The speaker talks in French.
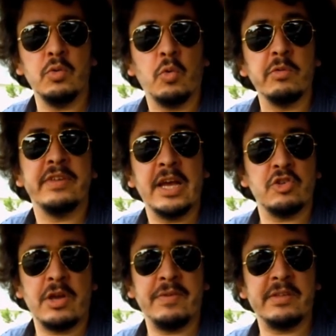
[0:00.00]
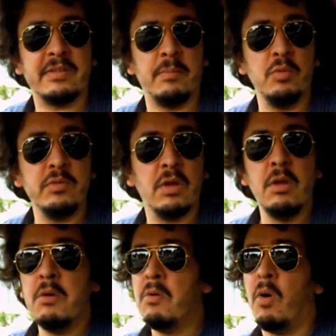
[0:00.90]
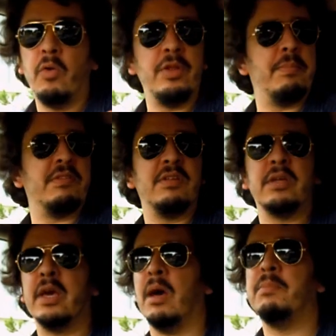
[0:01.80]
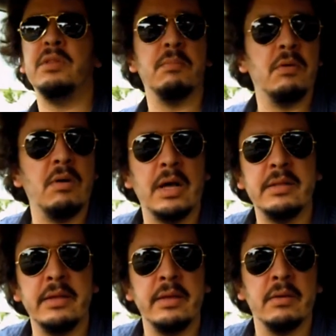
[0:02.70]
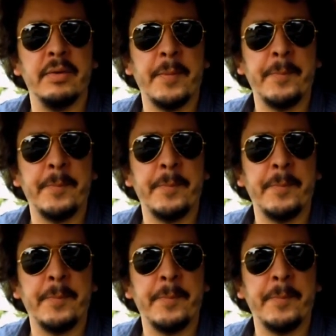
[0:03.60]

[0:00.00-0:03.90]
concierge avec sa blouse, on est passé très rapidement à des